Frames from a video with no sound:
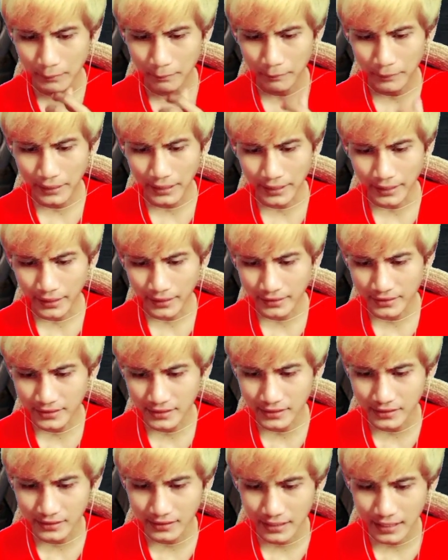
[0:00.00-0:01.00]
blank and
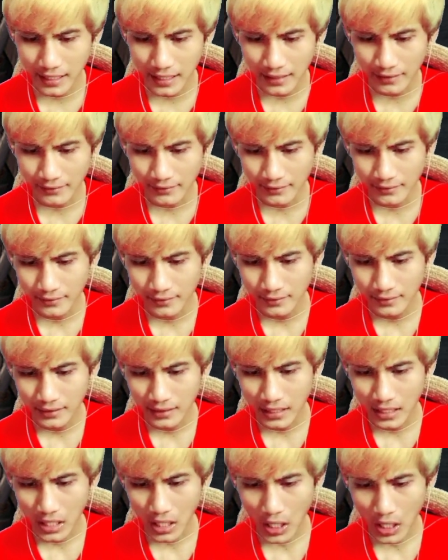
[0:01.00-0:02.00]
Zidane
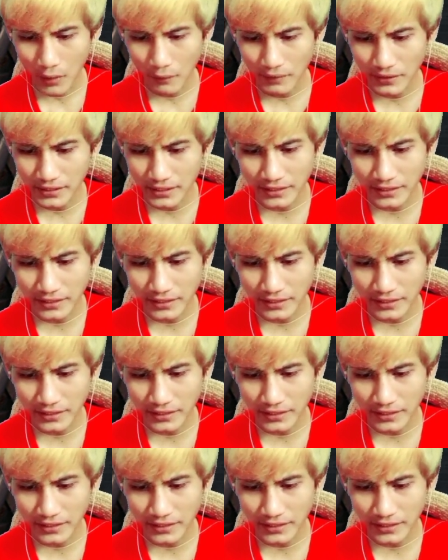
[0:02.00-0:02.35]
I will